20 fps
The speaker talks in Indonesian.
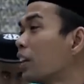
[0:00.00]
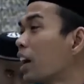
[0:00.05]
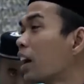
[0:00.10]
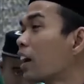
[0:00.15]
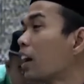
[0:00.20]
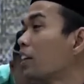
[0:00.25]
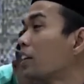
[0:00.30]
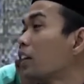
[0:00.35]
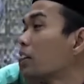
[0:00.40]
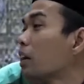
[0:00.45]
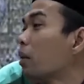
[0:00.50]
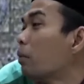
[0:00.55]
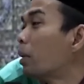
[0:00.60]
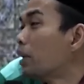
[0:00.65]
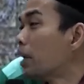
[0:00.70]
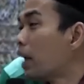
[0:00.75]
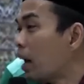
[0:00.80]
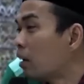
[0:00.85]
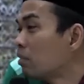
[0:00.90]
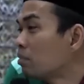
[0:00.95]
darahnya tak
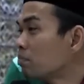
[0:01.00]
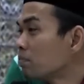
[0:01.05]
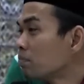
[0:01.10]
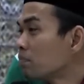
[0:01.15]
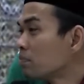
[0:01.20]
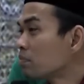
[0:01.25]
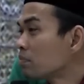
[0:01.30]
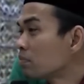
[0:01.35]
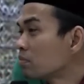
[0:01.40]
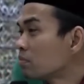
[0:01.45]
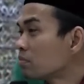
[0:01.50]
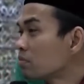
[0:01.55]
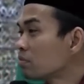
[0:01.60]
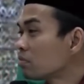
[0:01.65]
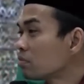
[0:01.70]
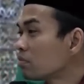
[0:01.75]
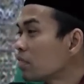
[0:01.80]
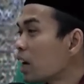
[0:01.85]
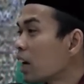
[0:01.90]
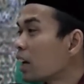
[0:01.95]
banyak.
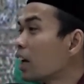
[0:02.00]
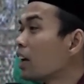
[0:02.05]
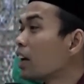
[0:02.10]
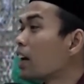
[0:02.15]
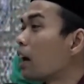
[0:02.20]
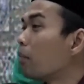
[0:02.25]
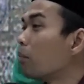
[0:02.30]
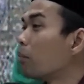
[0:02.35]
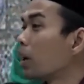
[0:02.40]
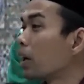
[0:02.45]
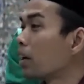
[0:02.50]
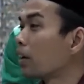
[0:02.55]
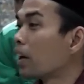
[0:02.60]
Daging kambing,